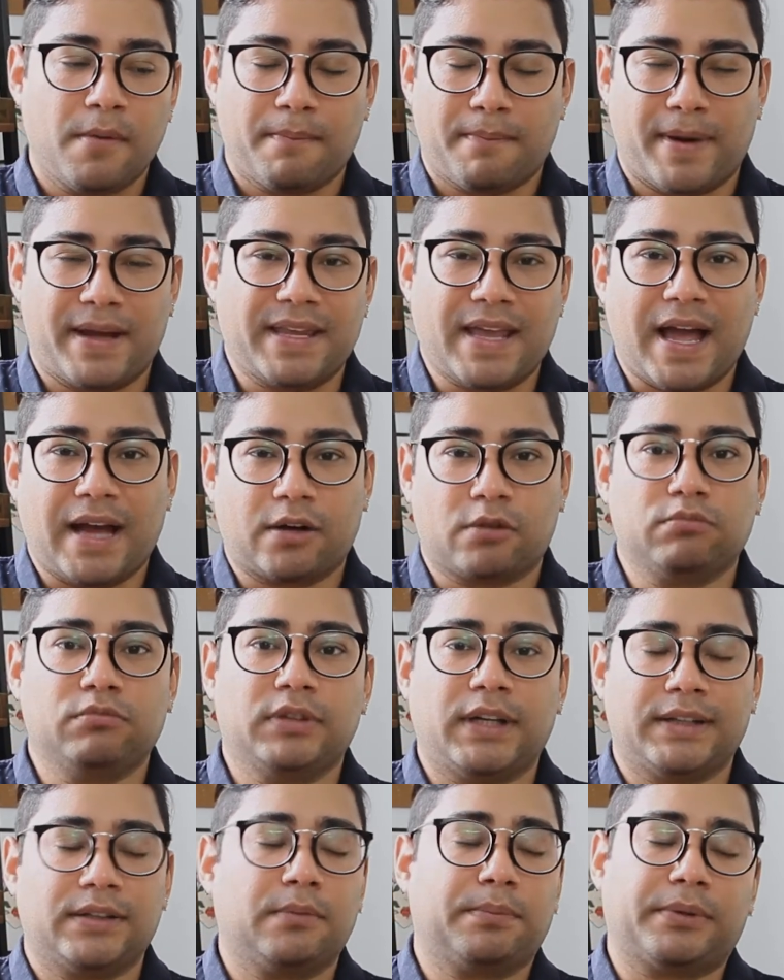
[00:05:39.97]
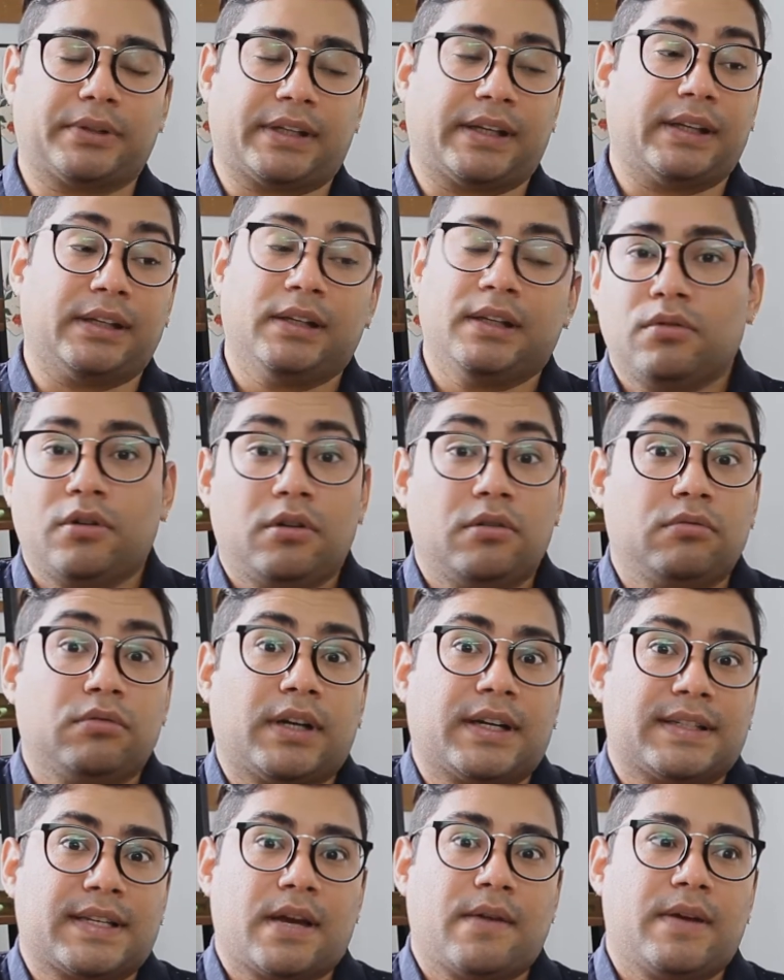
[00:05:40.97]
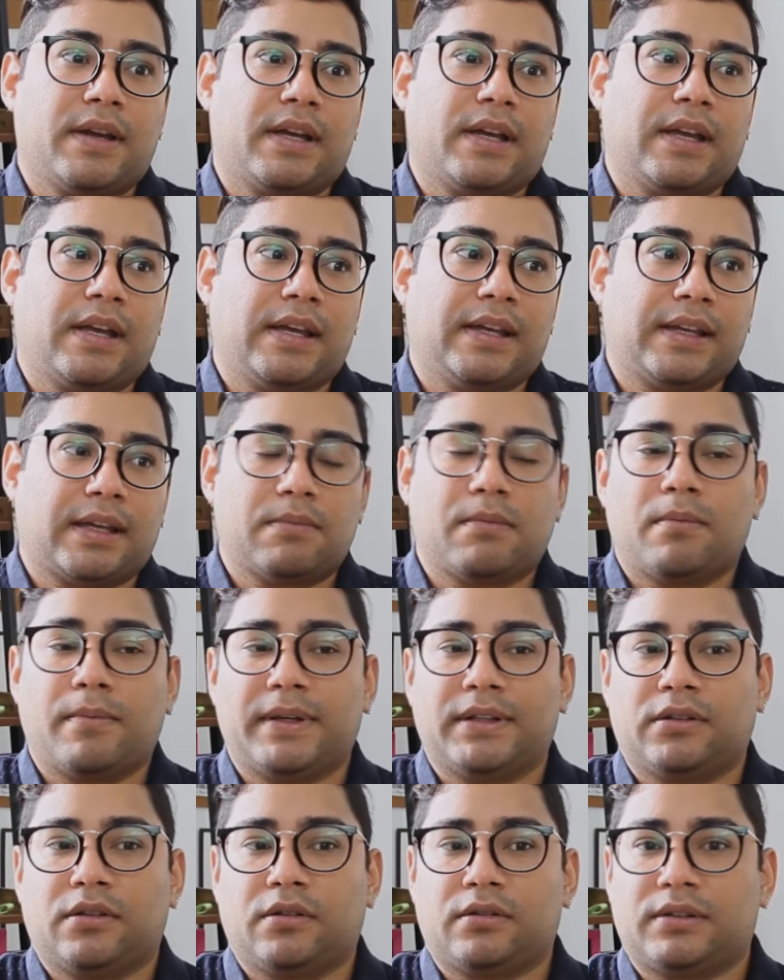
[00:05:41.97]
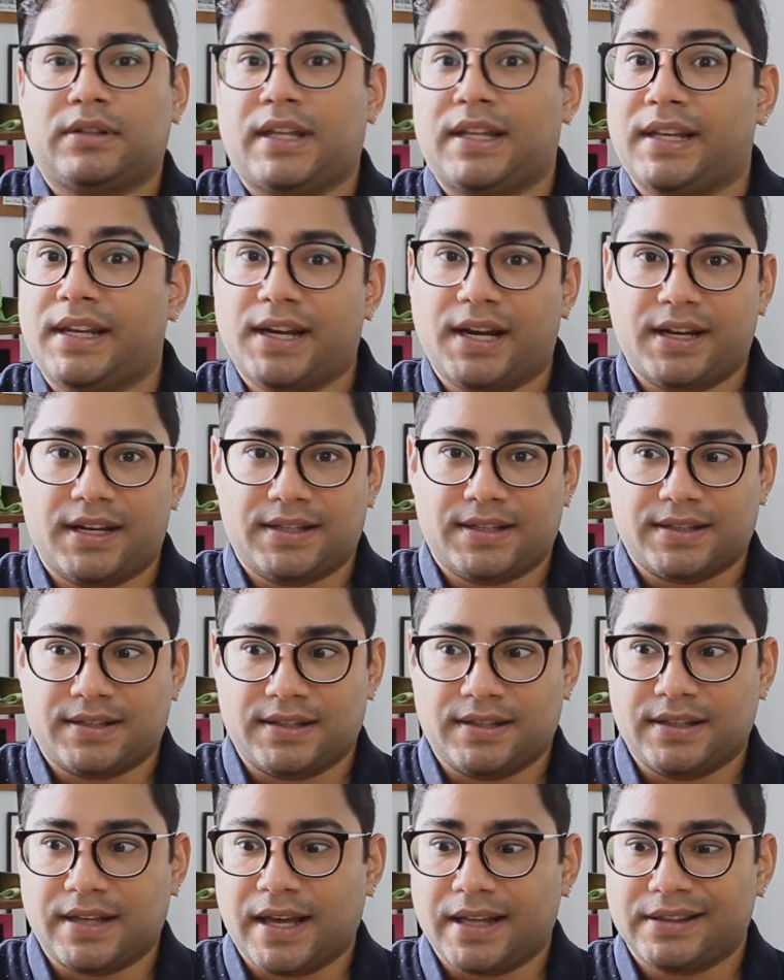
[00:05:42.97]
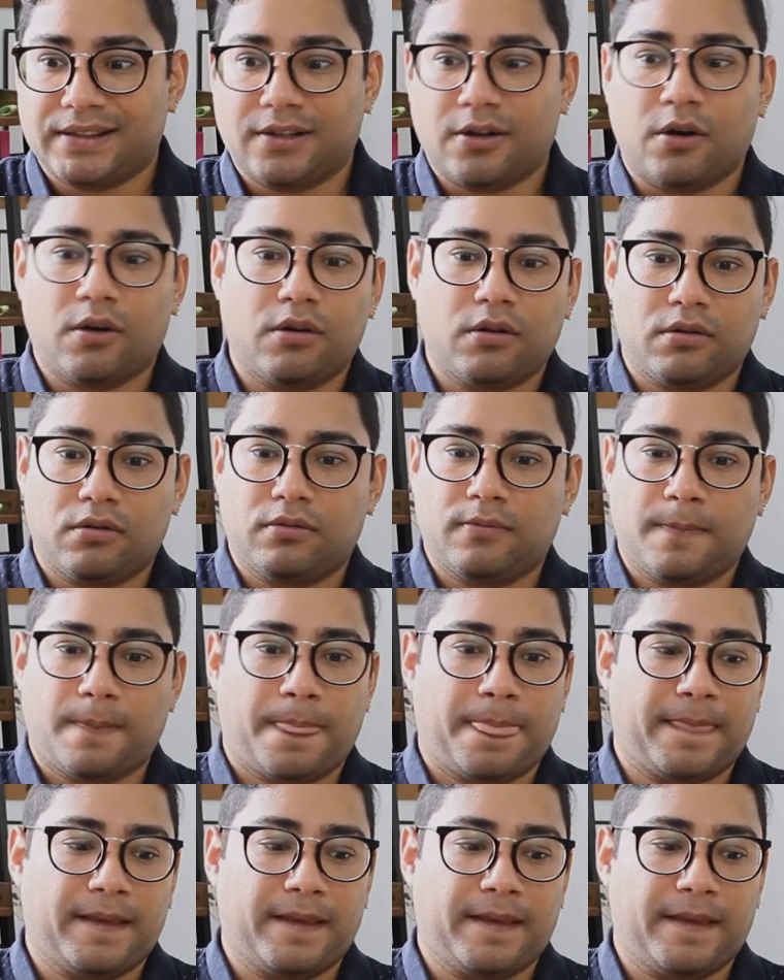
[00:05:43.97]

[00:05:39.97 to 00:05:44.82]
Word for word: vayas acumulando porque uno nunca sabe en qué momento tiene la necesidad o